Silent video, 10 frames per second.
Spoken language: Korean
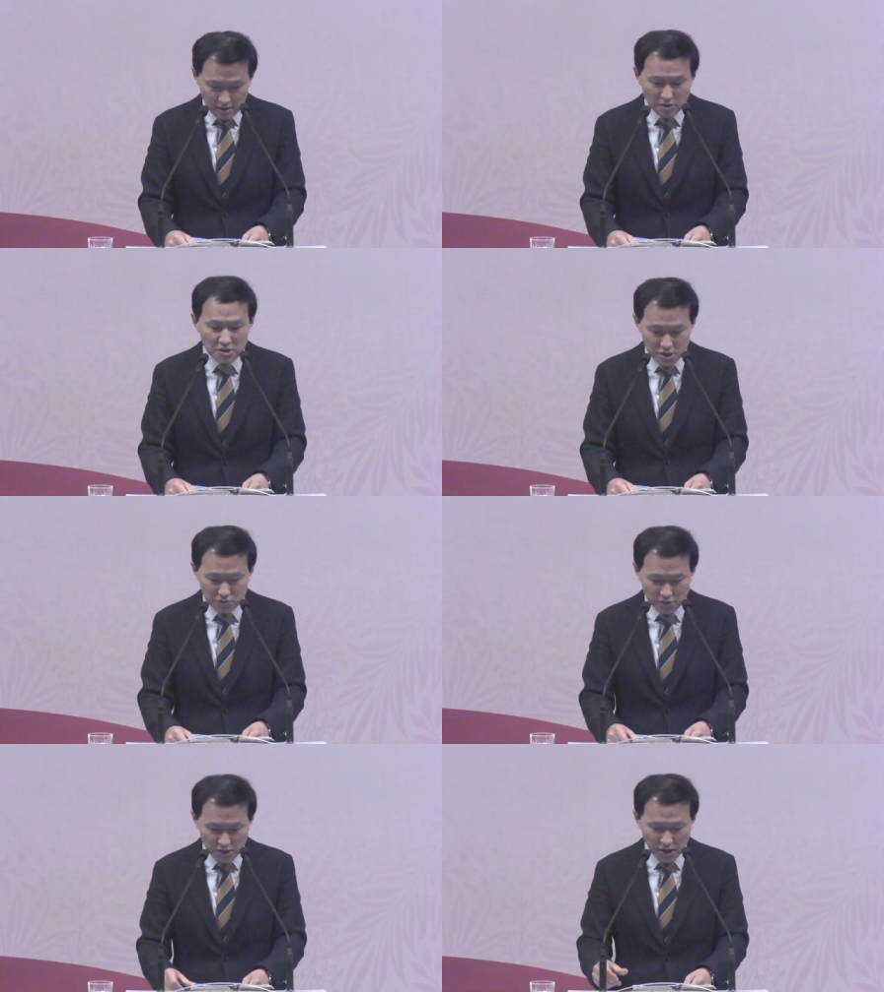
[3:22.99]

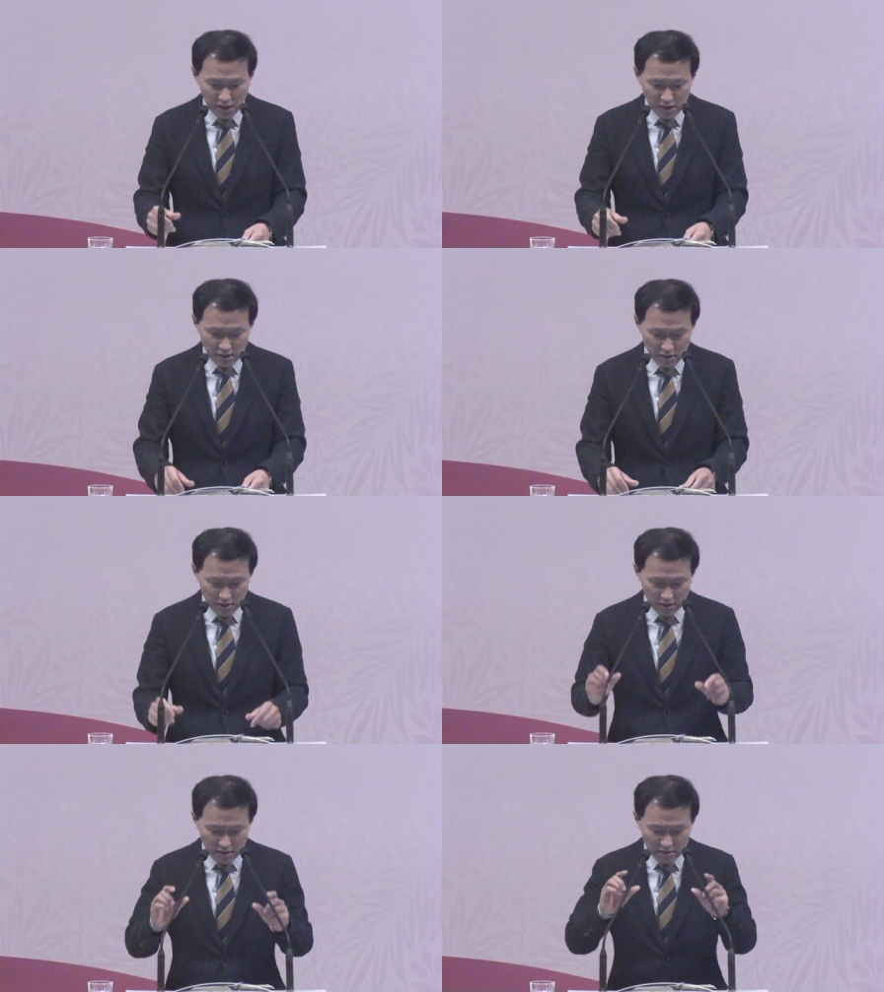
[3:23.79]
2019년에 그
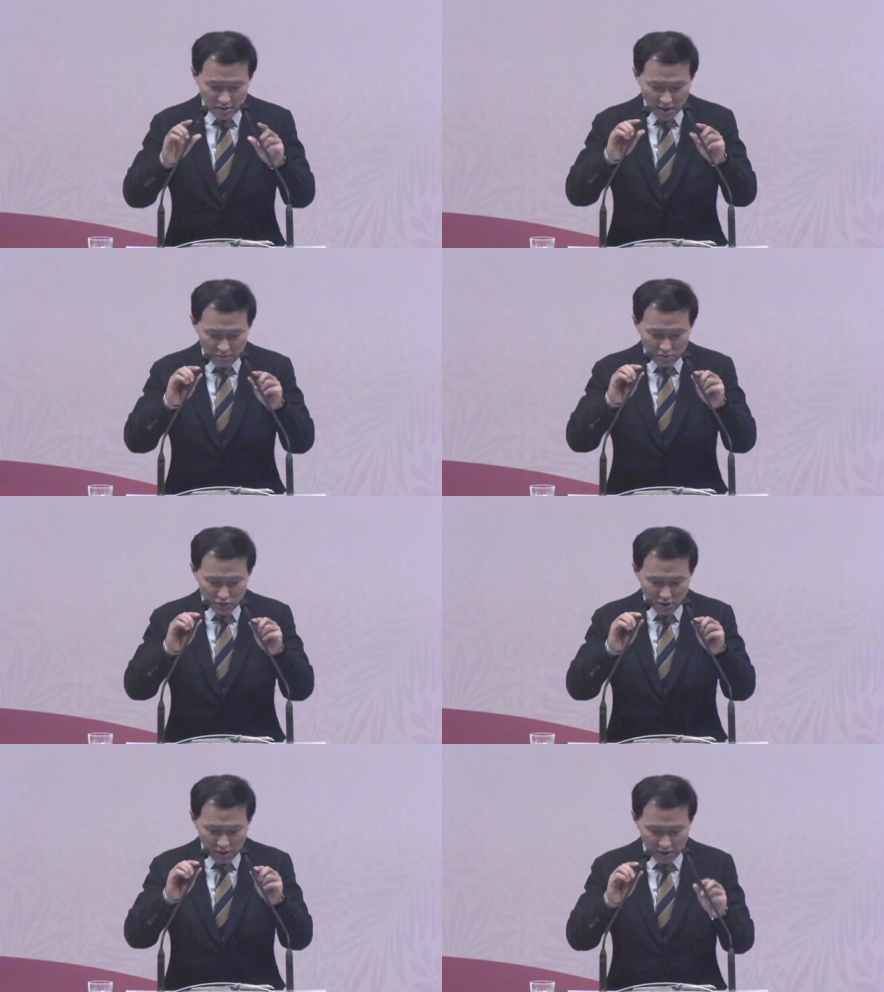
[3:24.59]
이렇게 응답을
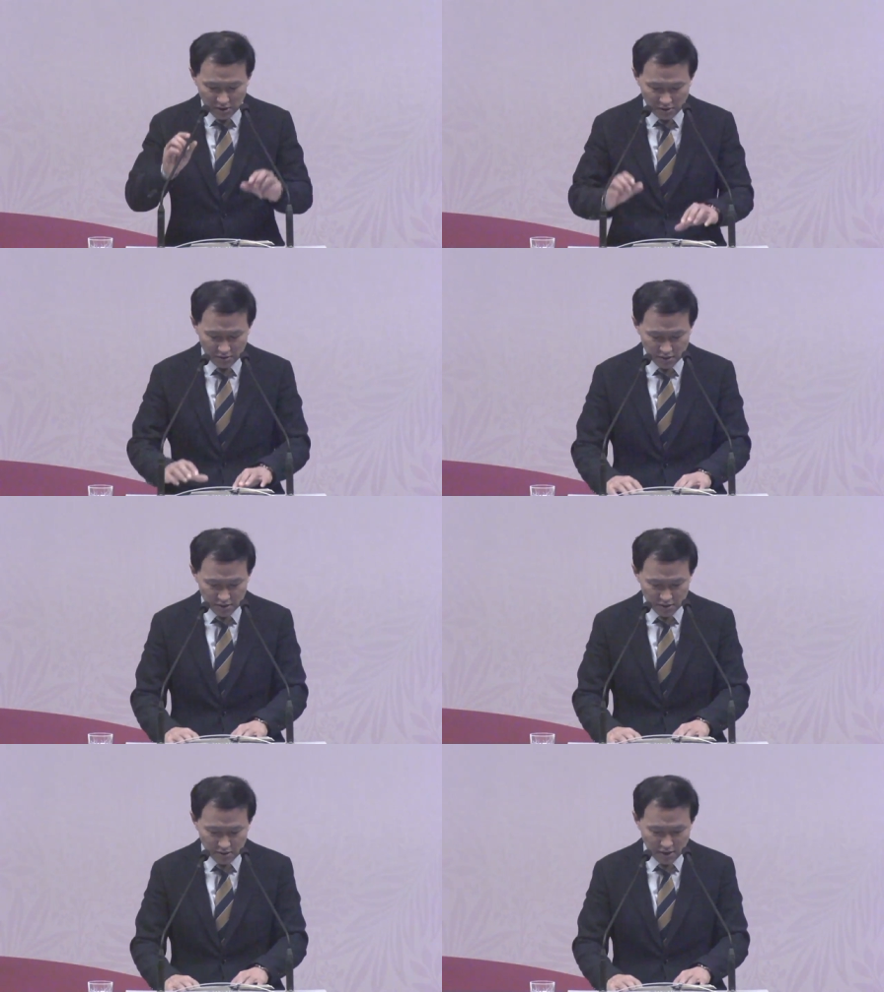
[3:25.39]
누린 것 같아요.
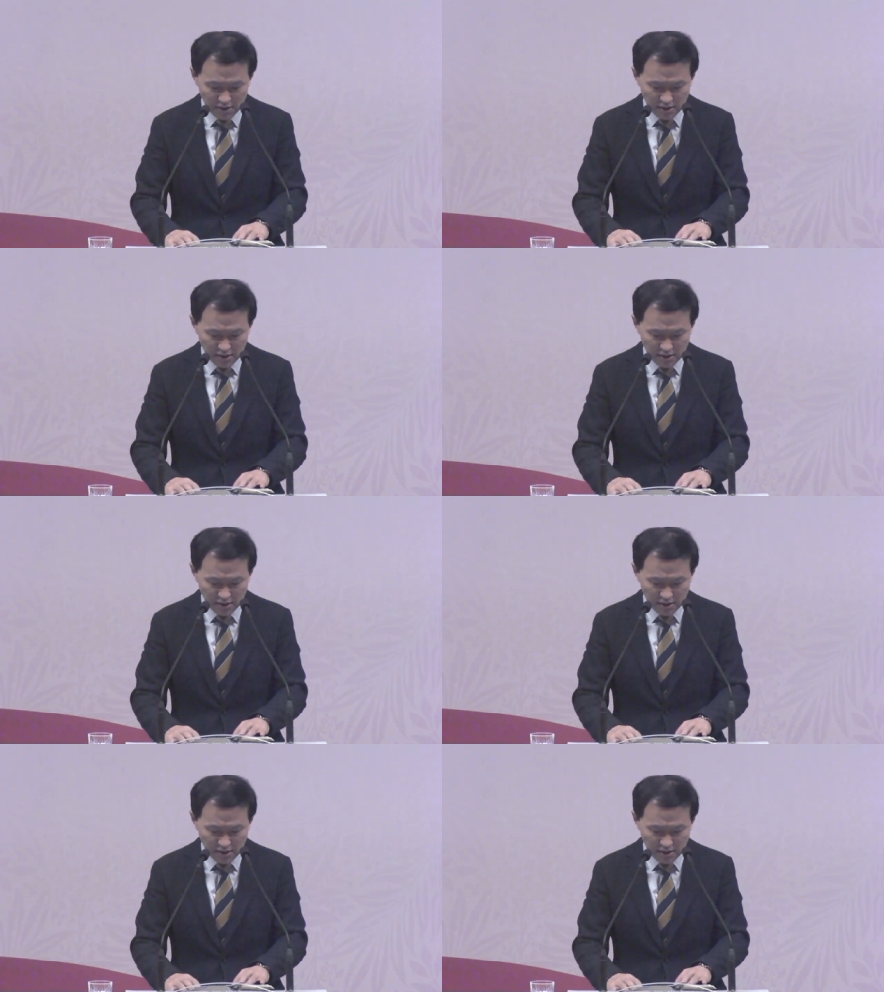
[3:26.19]
그래서